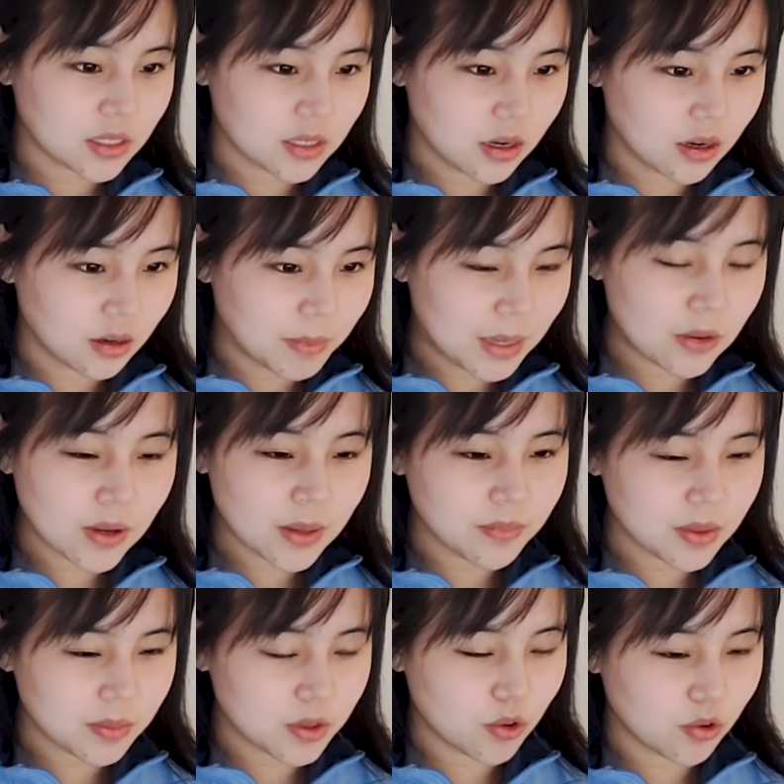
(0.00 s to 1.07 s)
어,
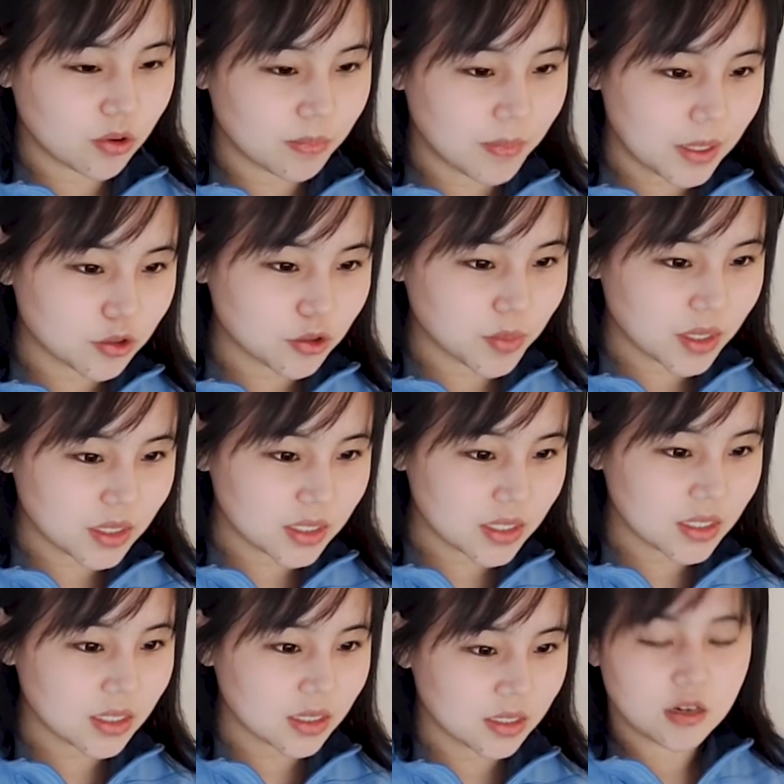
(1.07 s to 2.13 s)
판관비 비용을
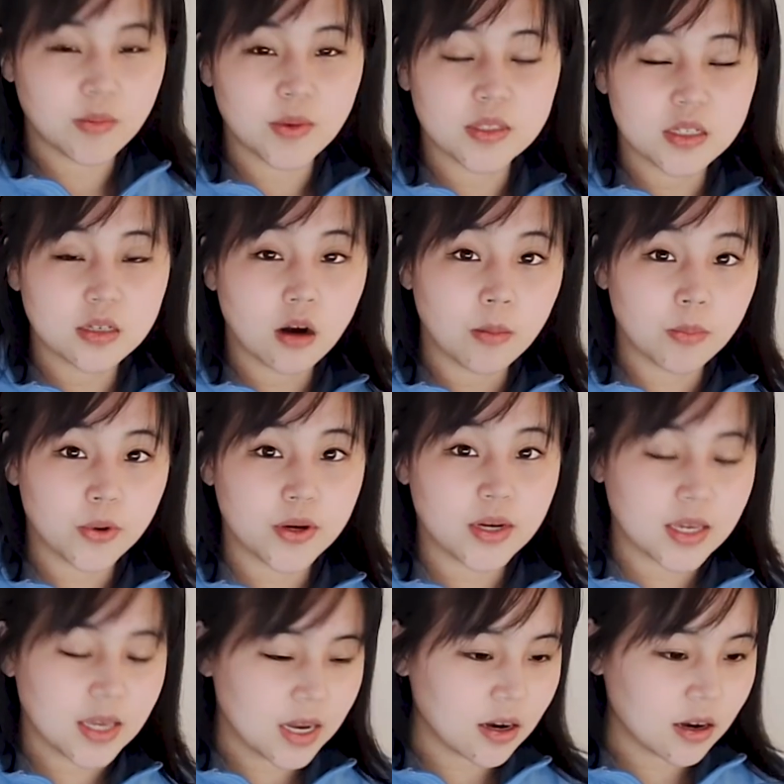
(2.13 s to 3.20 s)
빼주면은 그러면은
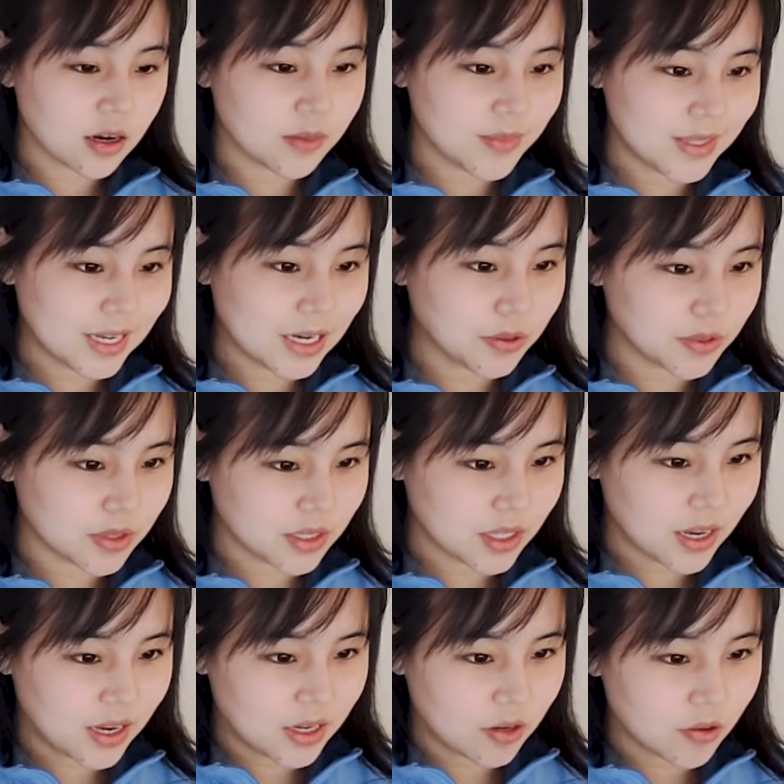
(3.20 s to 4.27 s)
operating income이
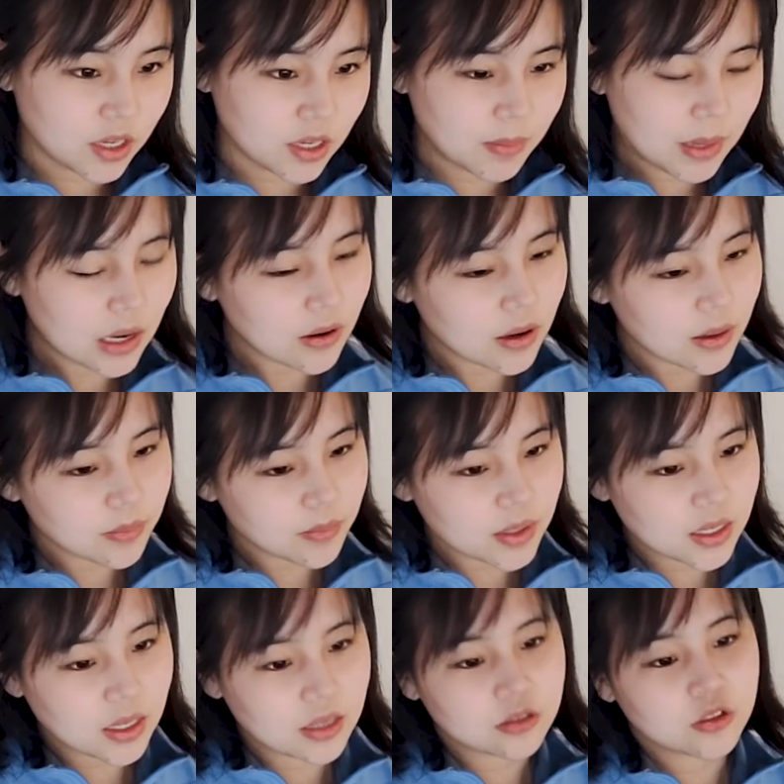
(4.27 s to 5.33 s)
나오는데 여기
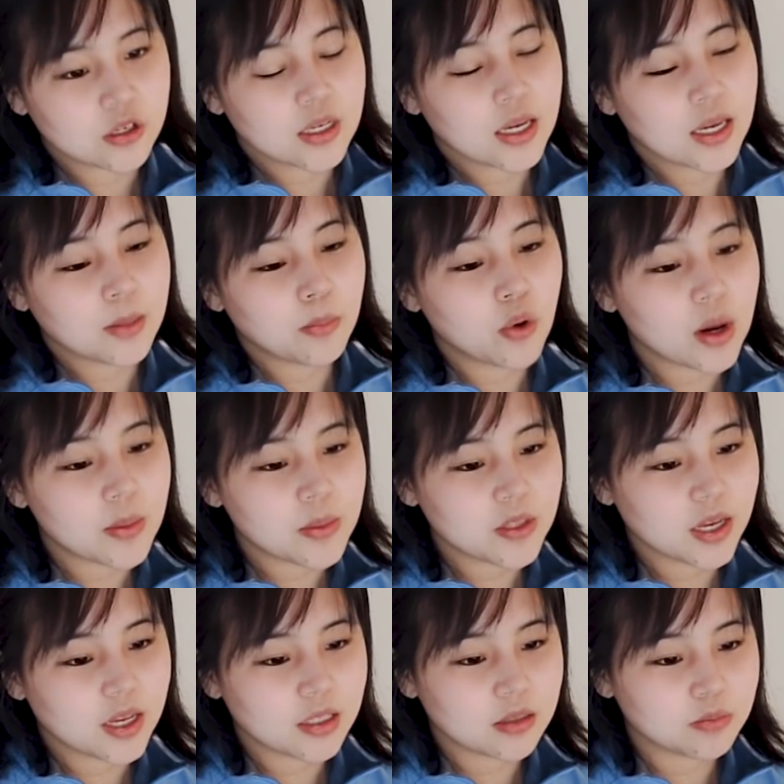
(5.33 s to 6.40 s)
판관비 SG&A 포함이
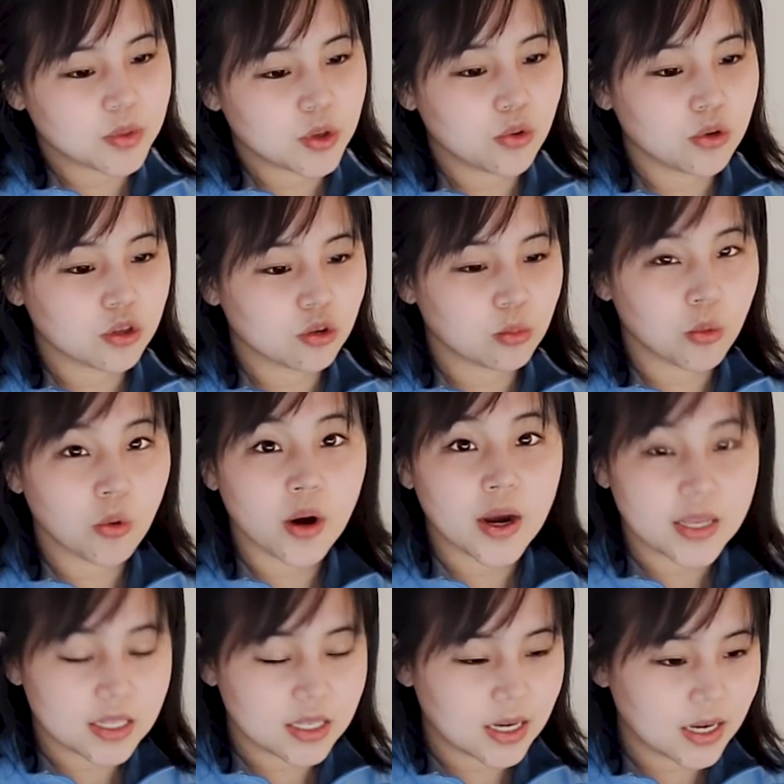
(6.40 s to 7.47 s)
된 비용이 또 뭐가
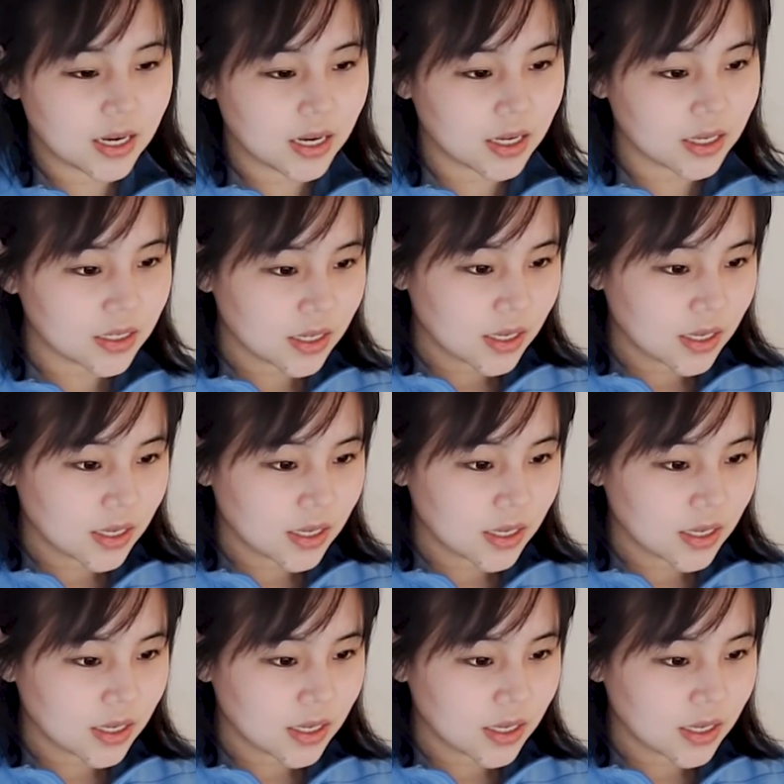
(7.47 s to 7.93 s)
있냐?